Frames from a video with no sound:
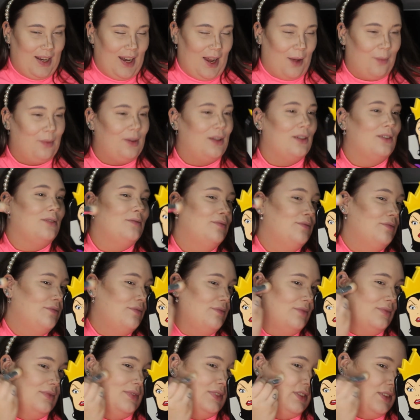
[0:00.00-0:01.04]
labio,
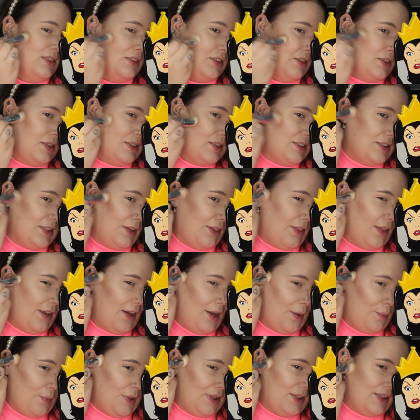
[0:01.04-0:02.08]

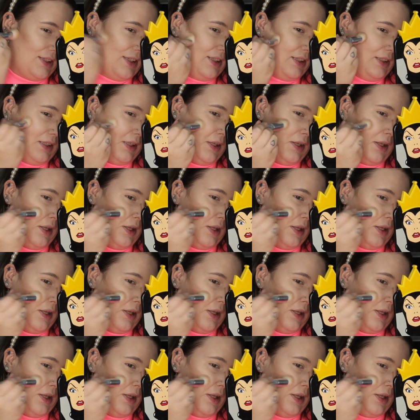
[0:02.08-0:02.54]
sinceramente.